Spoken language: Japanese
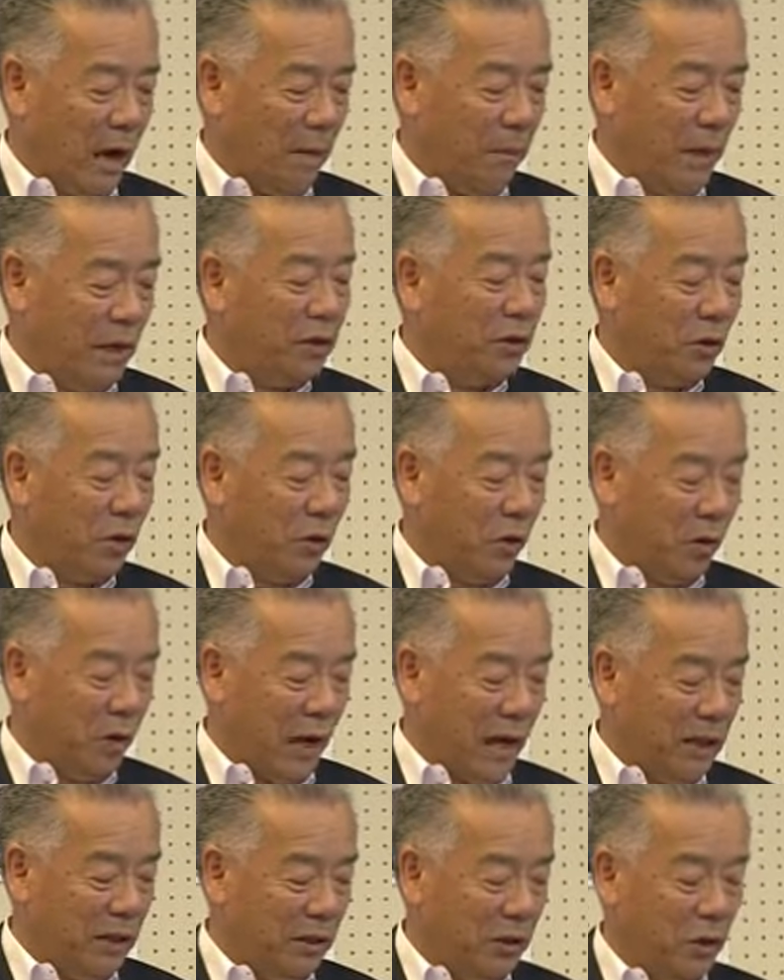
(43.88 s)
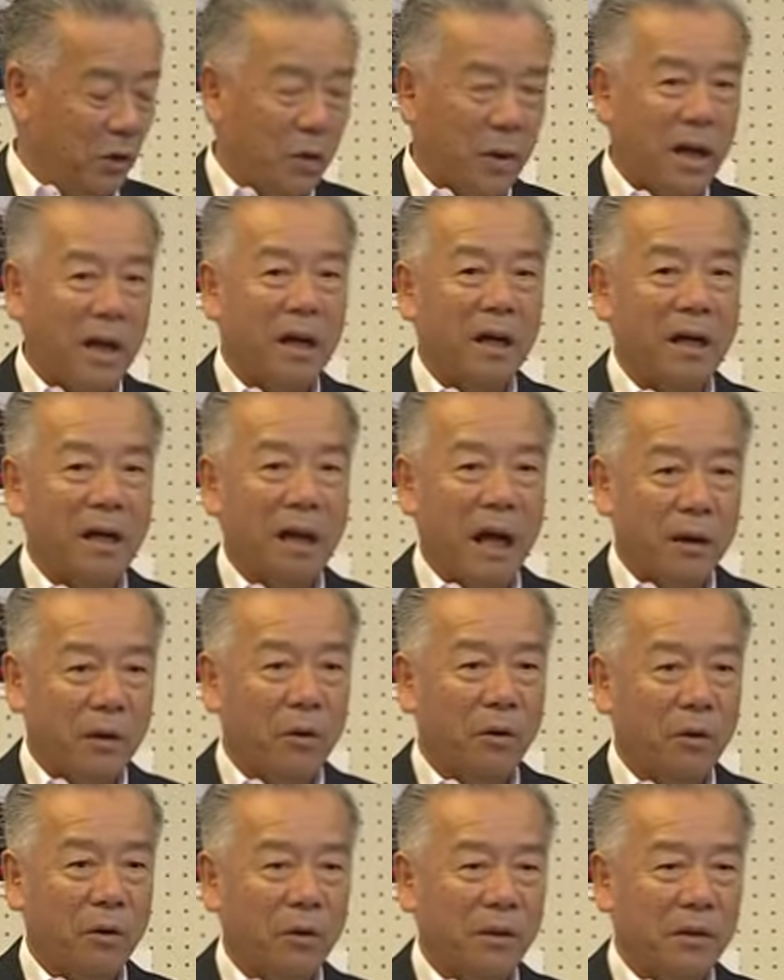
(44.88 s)
メスの愛称は
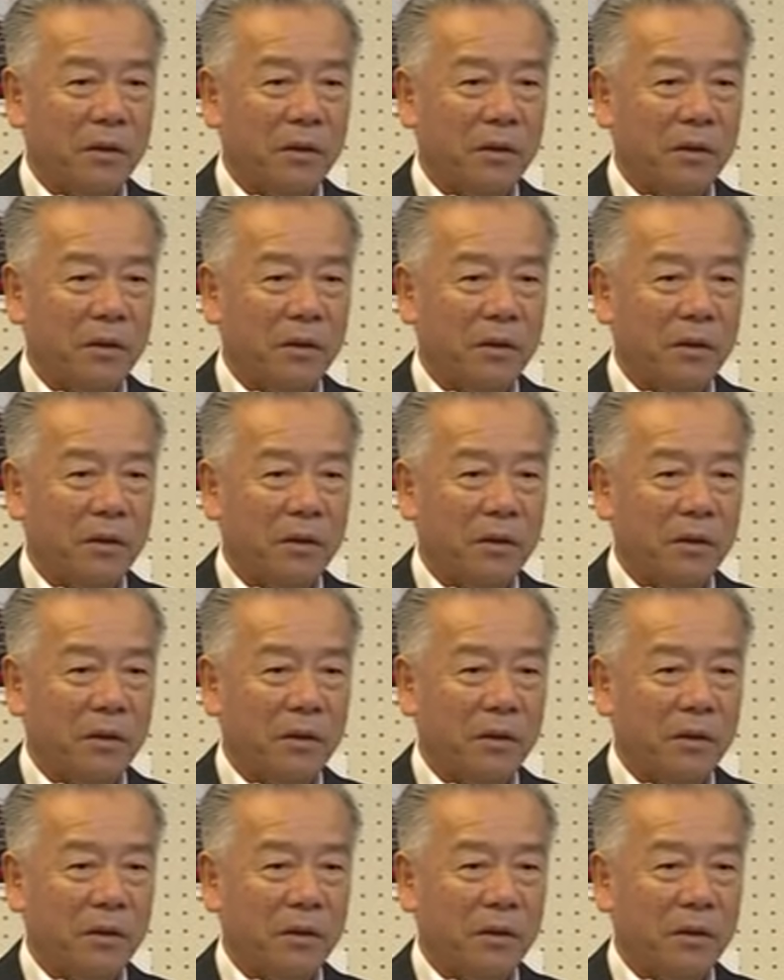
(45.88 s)
カノン